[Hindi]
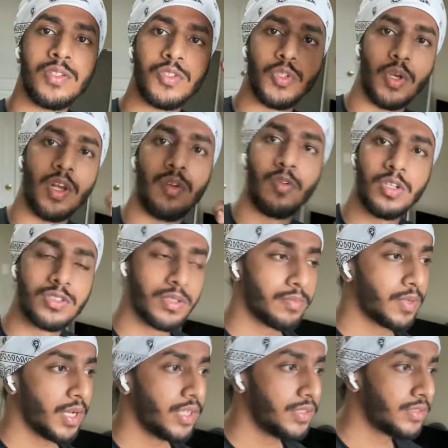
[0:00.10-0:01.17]
सो हेलो व्हाट्सअप
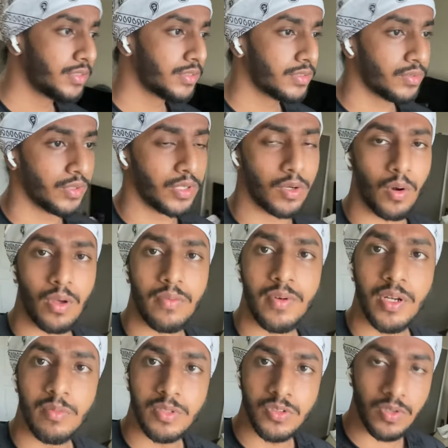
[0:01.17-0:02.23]
गाइस तो एक और
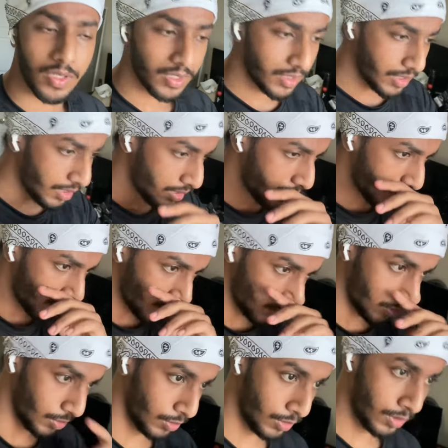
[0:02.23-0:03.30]
वीडियो में स्वागत है
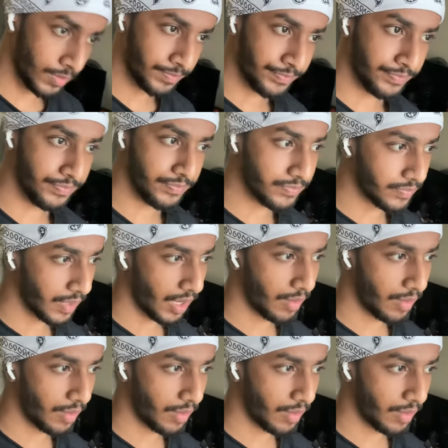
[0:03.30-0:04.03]
तो